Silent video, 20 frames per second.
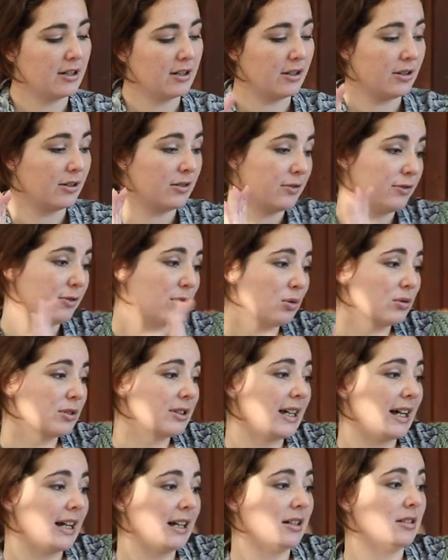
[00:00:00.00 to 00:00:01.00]
Euh,
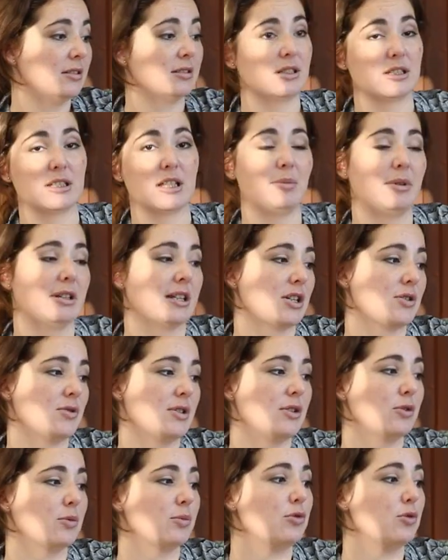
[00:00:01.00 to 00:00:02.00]
frontale, ce sera pas très
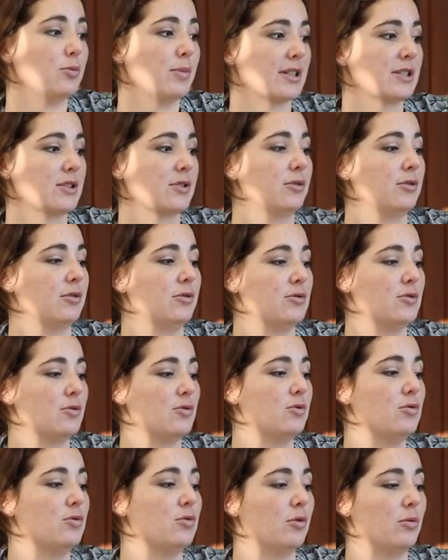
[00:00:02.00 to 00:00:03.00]
joli non plus parce que du
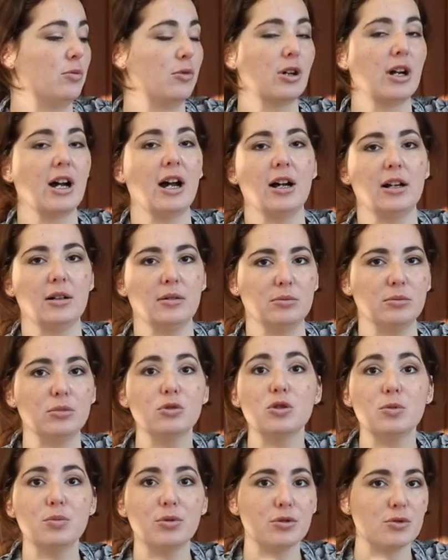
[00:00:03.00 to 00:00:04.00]
coup on manquera
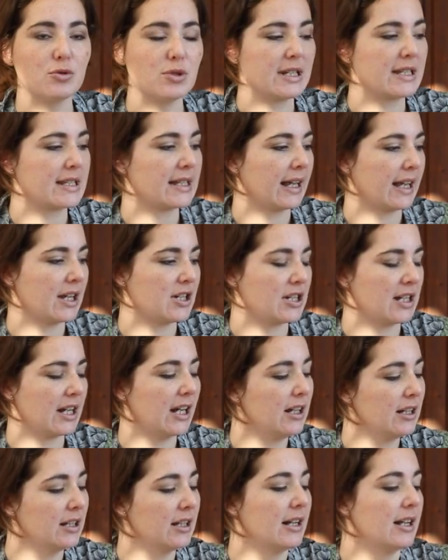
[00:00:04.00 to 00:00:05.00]
beaucoup de produits qui sera caché
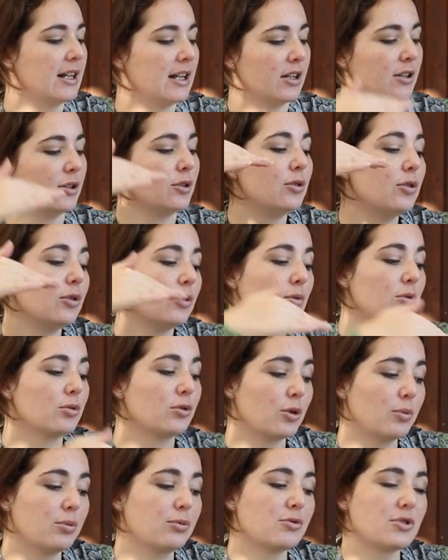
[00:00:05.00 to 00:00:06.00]
là de
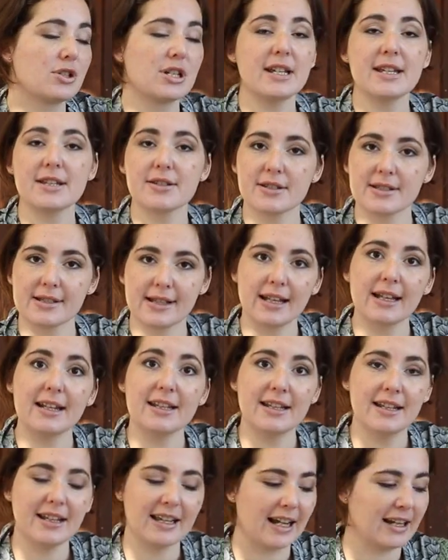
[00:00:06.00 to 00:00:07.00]
contre-plongée, ce serait
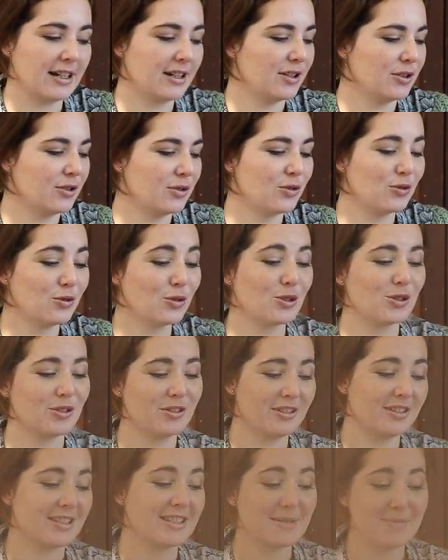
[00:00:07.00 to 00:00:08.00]
idéal. Donc
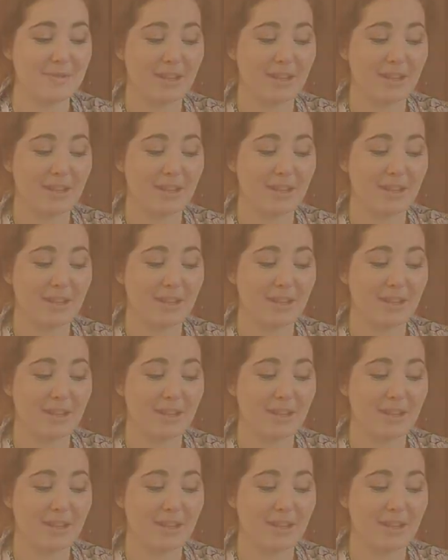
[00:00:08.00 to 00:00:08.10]
euh, c'est